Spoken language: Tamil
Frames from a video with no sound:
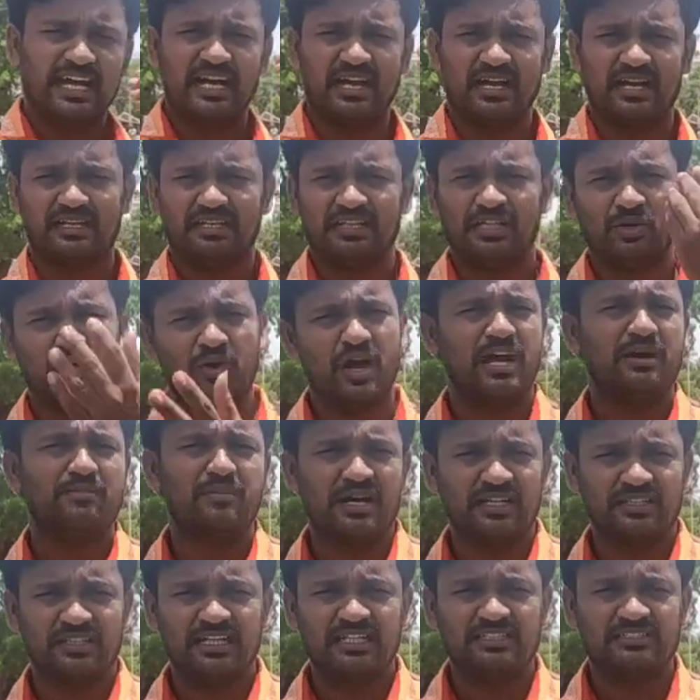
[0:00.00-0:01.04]
எந்த
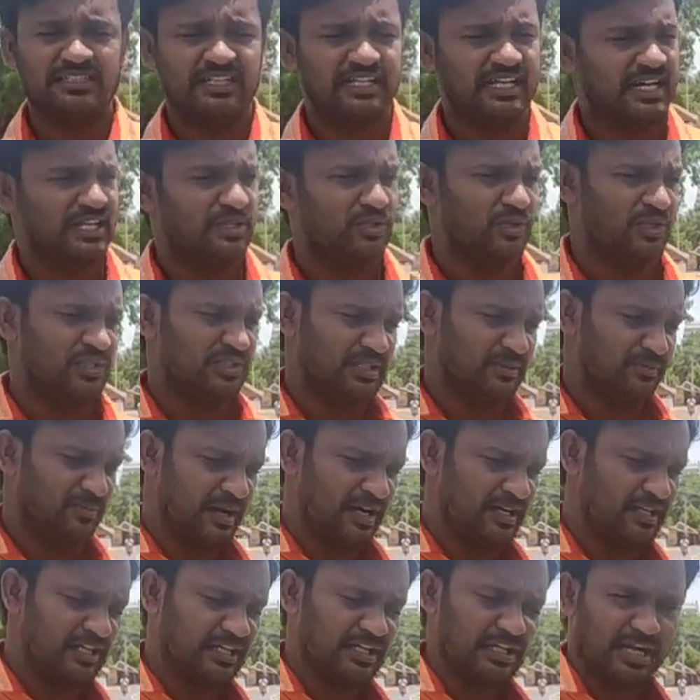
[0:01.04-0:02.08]
நிர்வாகமாக இருந்தாலும் சரி அது இந்த
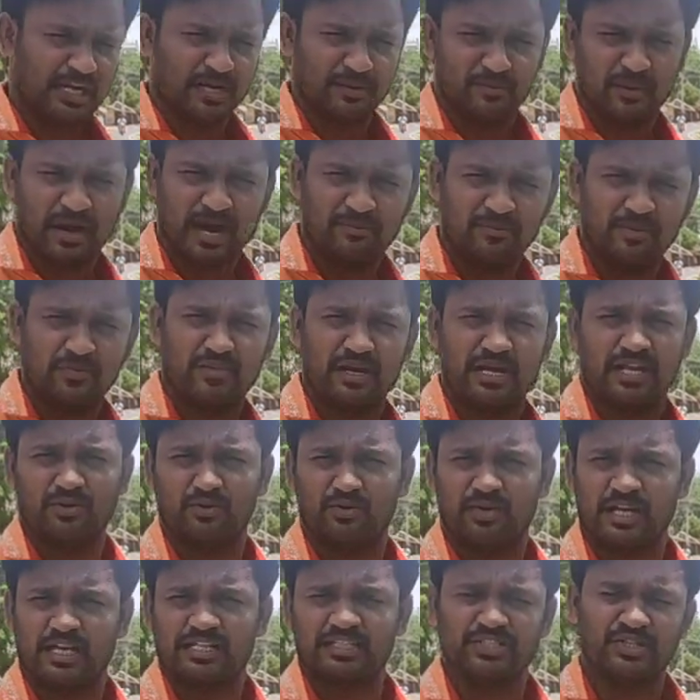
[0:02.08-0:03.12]
பகுதியில் இருக்கிற
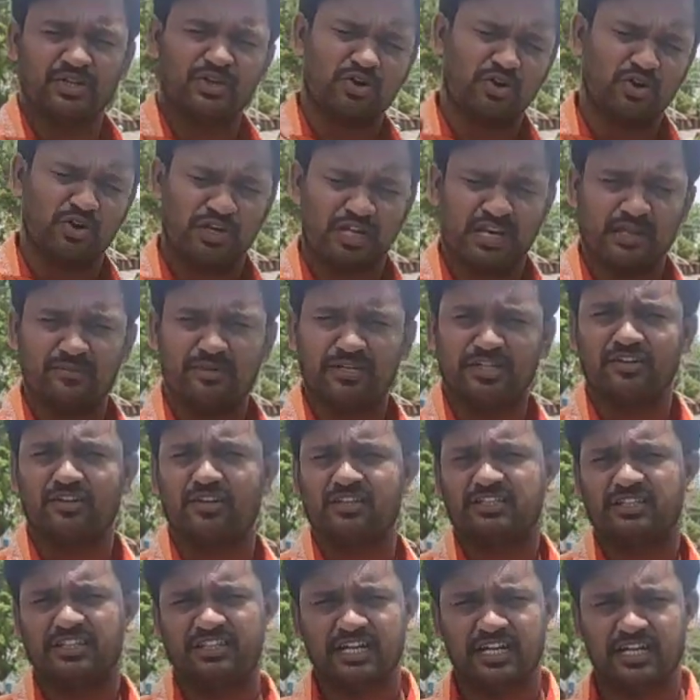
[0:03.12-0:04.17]
பாப்பம்பாளையம் ஊராட்சியோ கொக்கராம்பேடு
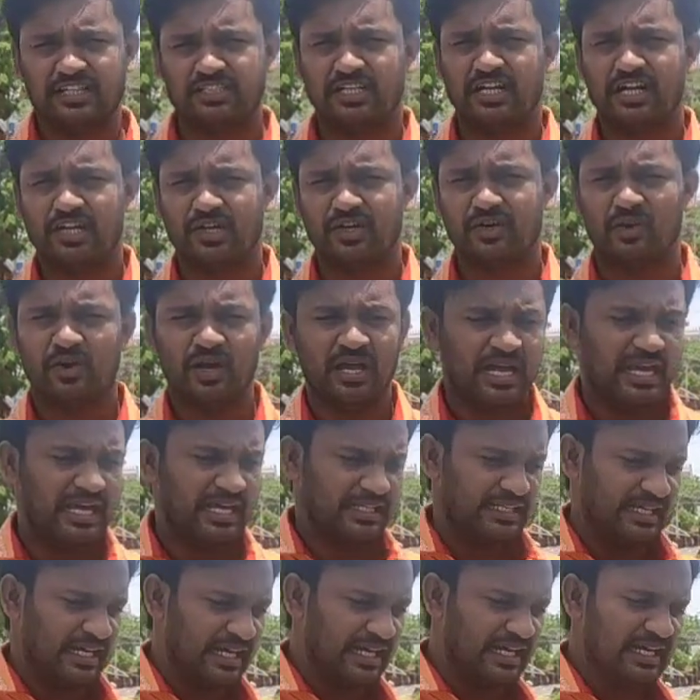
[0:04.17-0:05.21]
ஊராட்சியோ நெடுஞ்சாலையோ
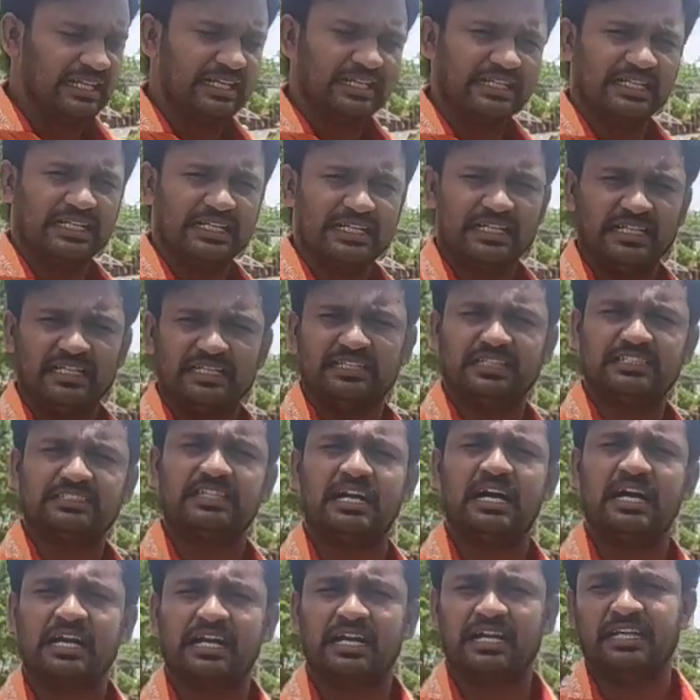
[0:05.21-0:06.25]
எங்களுக்கு இந்த
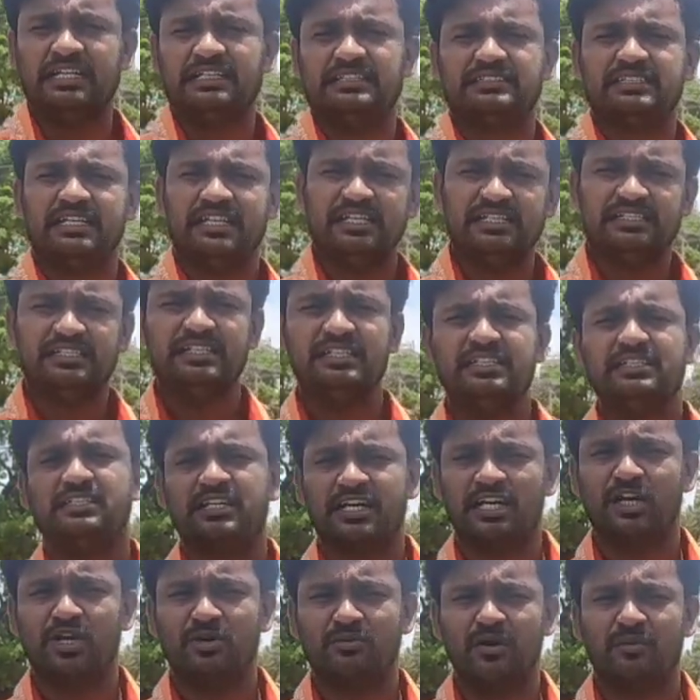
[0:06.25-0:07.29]
சாக்கடை சரி
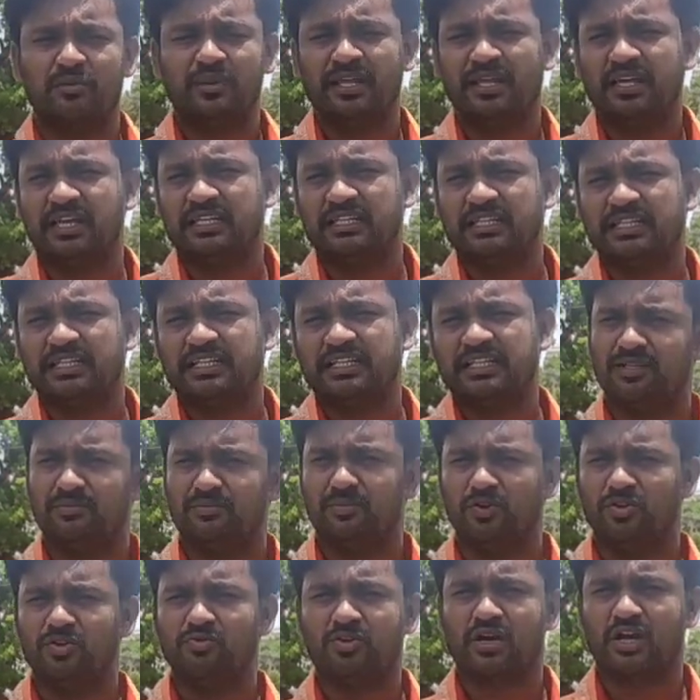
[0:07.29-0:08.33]
செஞ்சு தரணும் அப்படிங்கிறது
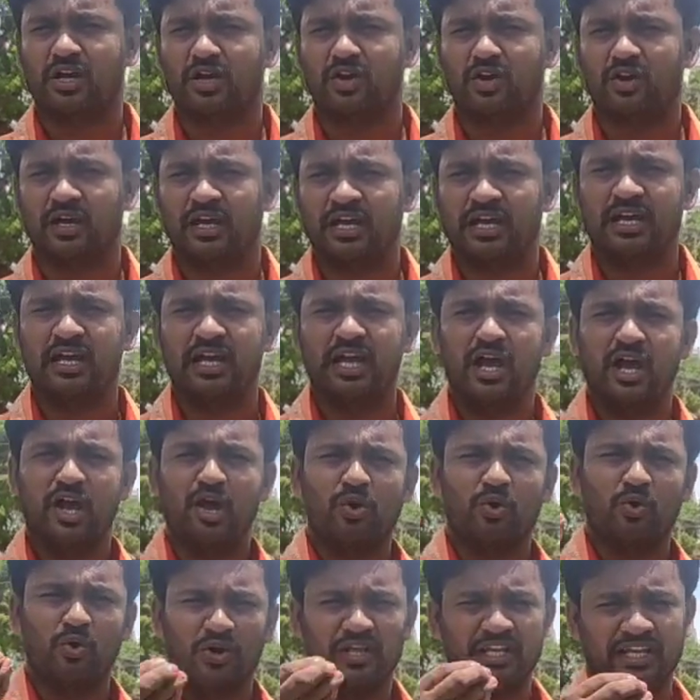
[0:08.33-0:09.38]
இந்த பொதுமக்களோட
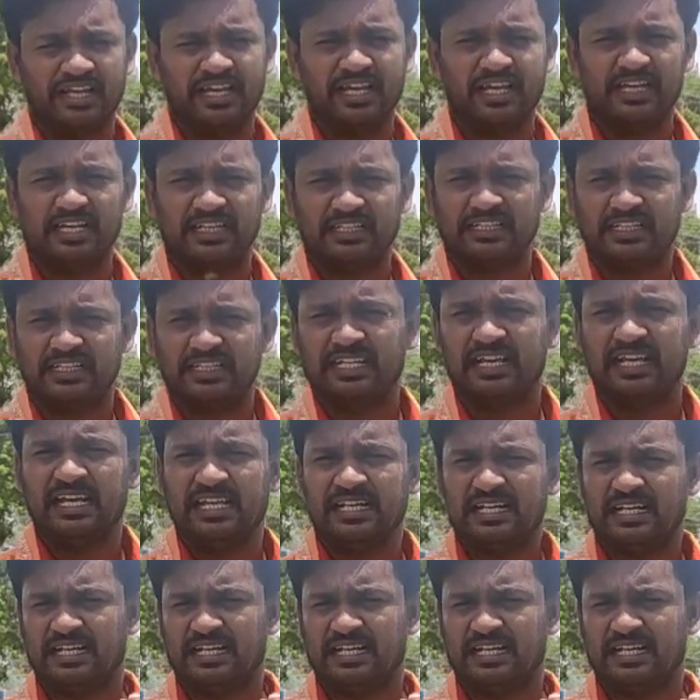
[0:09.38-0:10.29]
கோரிக்கையாக இருக்குது